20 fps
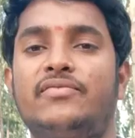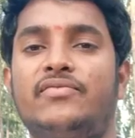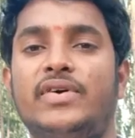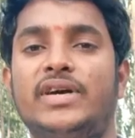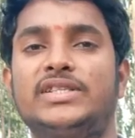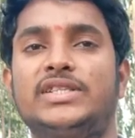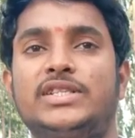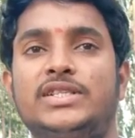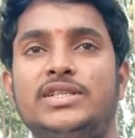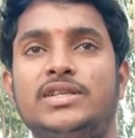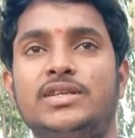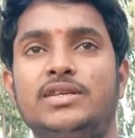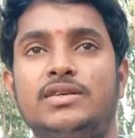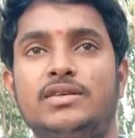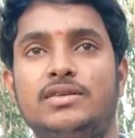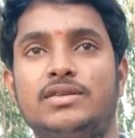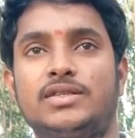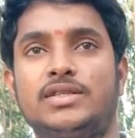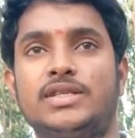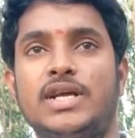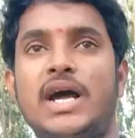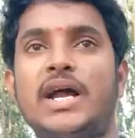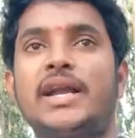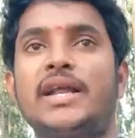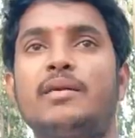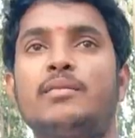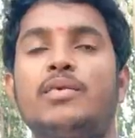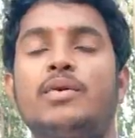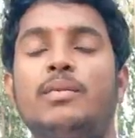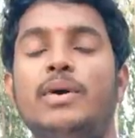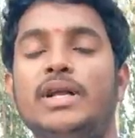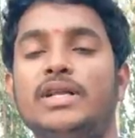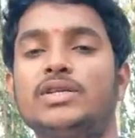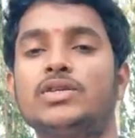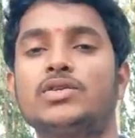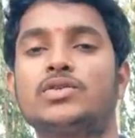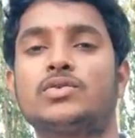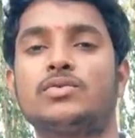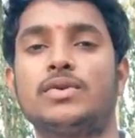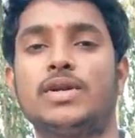ఫస్ట్ స్టార్టింగ్ మొబైల్
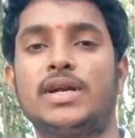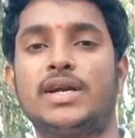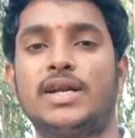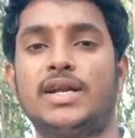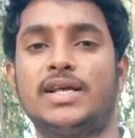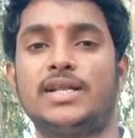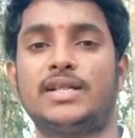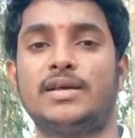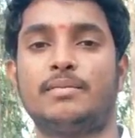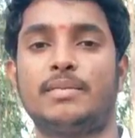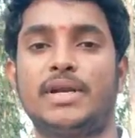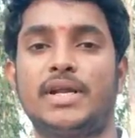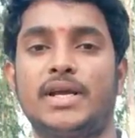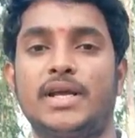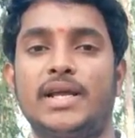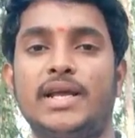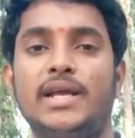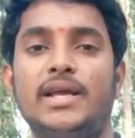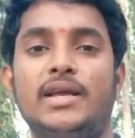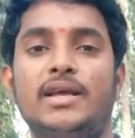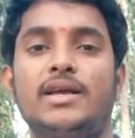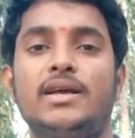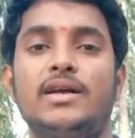చూసుకున్నట్లయితే మనకి